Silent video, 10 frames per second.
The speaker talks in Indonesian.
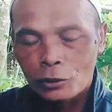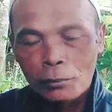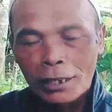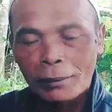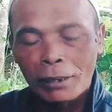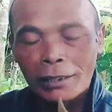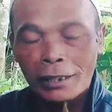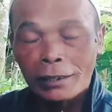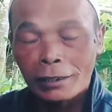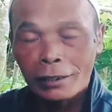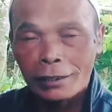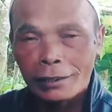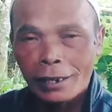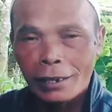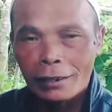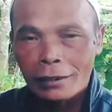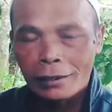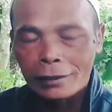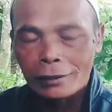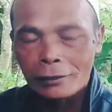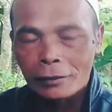cuman emang iya di, ini dia uh,